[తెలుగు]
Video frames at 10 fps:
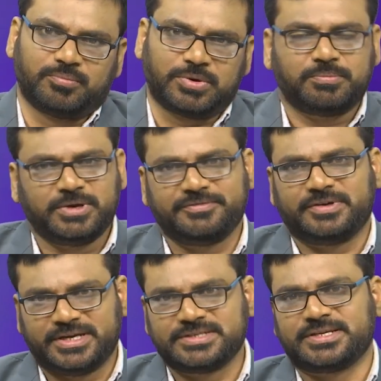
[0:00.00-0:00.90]
పబ్లిక్
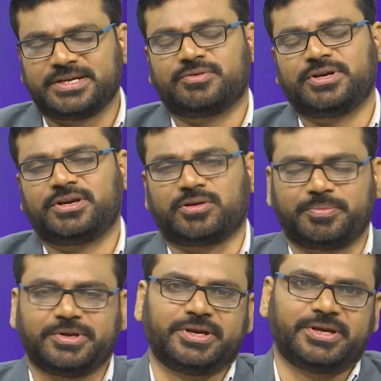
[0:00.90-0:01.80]
ఫైనాన్స్ అనేటువంటి
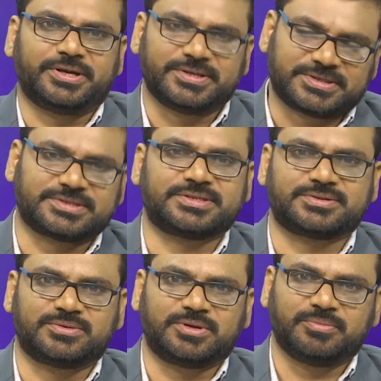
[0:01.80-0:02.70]
టాపిక్ని డిస్కస్
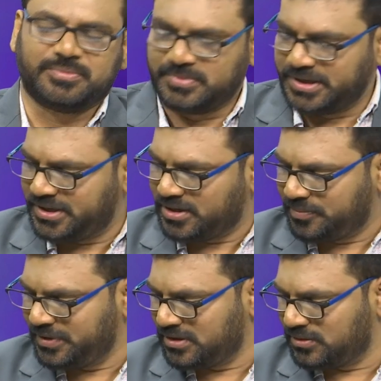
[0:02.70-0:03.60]
చేస్తున్నాం మరి ఈ
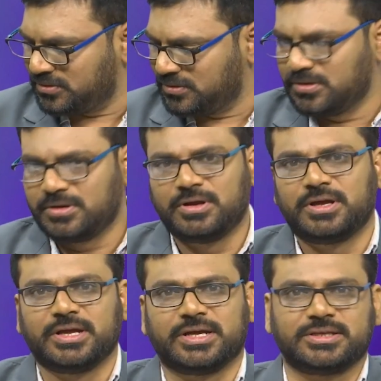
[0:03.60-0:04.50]
టాపిక్లో
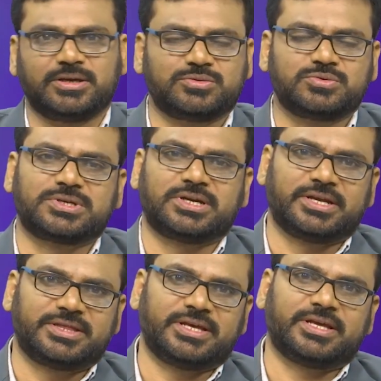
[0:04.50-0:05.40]
గతంలో
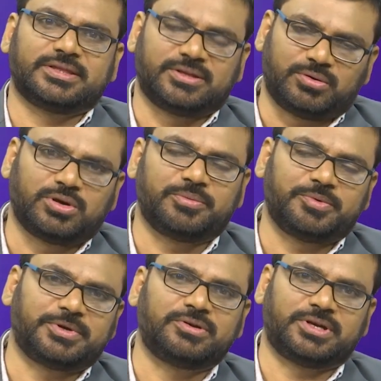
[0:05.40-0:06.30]
చూసినట్లయితే తిరోగామి
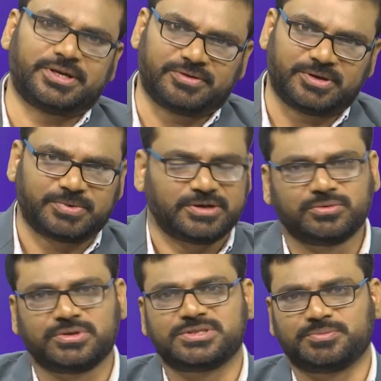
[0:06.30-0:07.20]
పన్ను అన్నటువంటి పన్ను
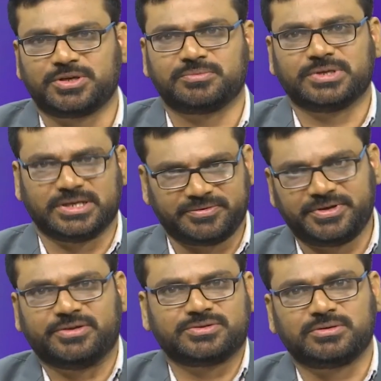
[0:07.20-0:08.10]
గురించి మనం గత
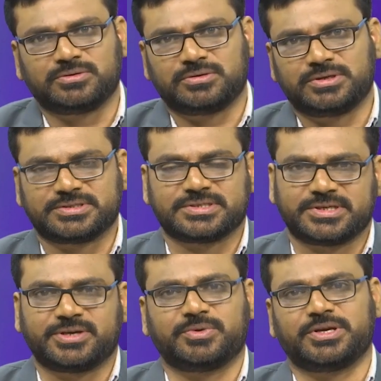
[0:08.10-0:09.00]
వీడియోస్లో డిస్కస్
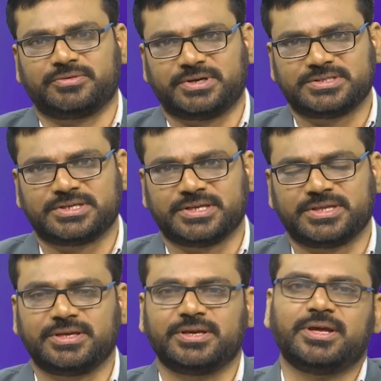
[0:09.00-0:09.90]
చేయడం అన్నటువంటి
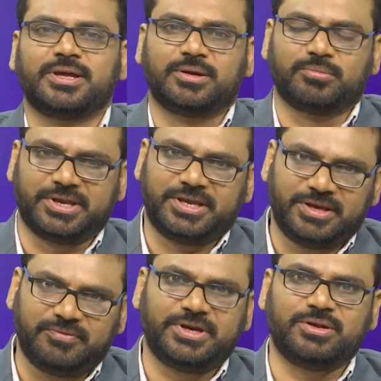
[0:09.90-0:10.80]
జరిగింది మరి
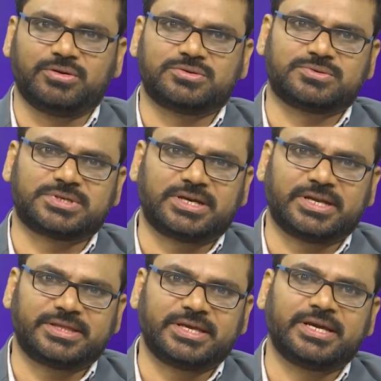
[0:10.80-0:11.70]
ఈ వీడియోలో
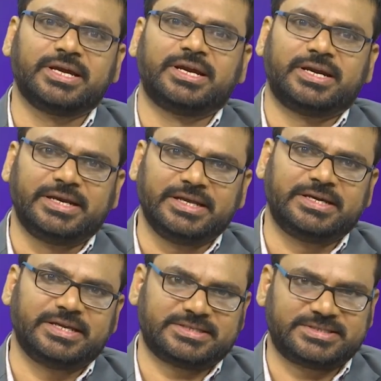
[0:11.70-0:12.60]
చూసినట్లయితే
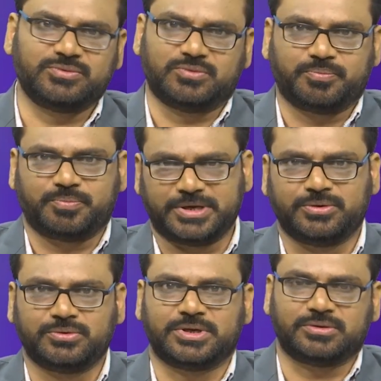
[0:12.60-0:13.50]
డిగ్రెసివ్
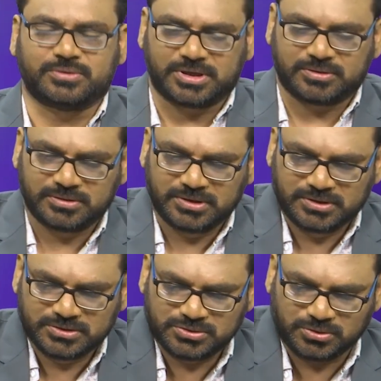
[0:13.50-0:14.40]
పన్ను అంటున్నారు
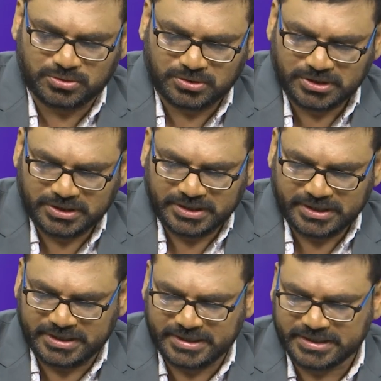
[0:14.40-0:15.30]
సో
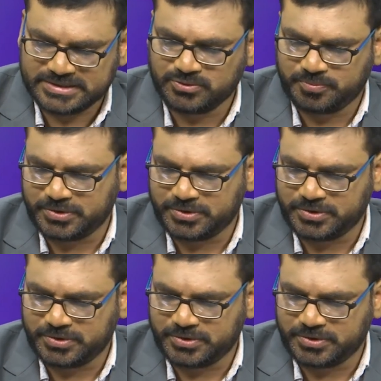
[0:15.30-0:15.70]
డిగ్రెసివ్